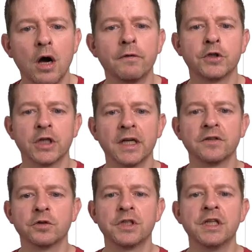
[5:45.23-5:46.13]
aufsteigend
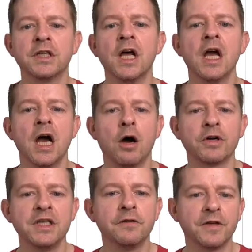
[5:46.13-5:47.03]
sortieren. Auch
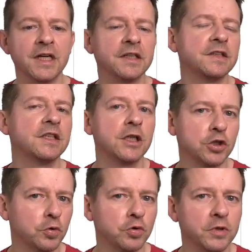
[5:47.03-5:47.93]
hier verändert sich in der
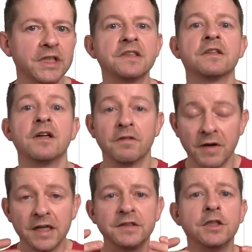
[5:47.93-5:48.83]
Struktur nichts,
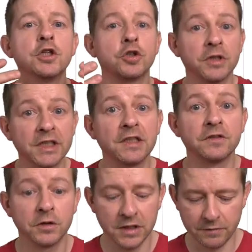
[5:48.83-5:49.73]
weil sie schon richtig
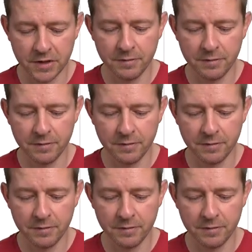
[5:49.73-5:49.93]
sortiert war.